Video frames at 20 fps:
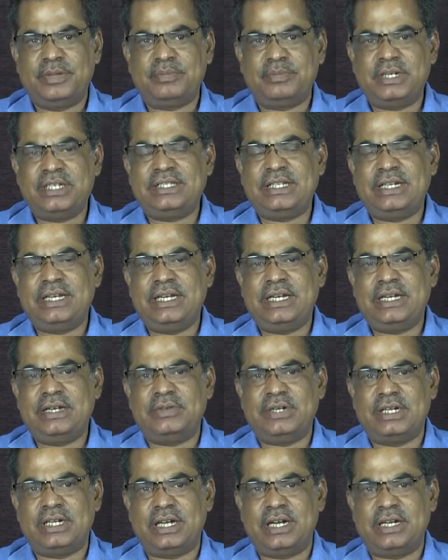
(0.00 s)
பிரச்சனை
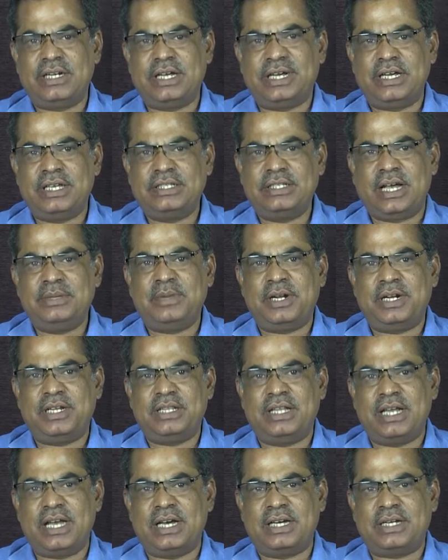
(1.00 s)
என்னவென்றால்
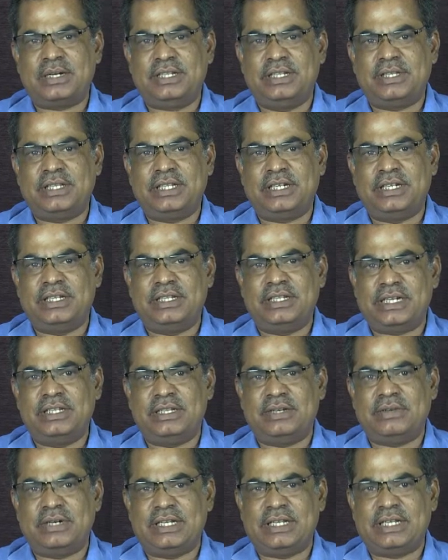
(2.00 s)
அசிமானந்தா ஆரம்பத்தில்
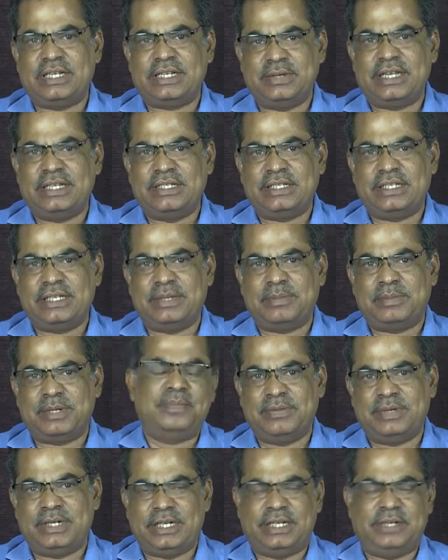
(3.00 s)
இந்த வழக்கில் கைது
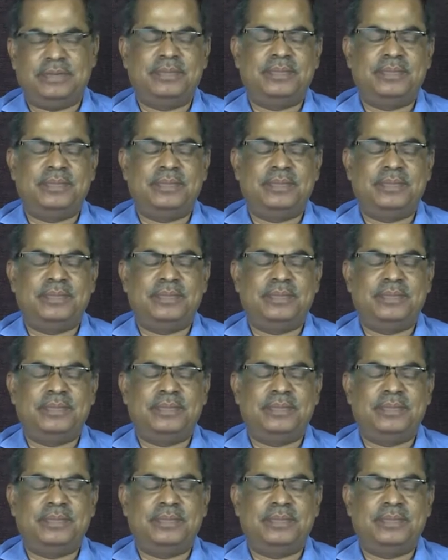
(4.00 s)
செய்யப்படவில்லை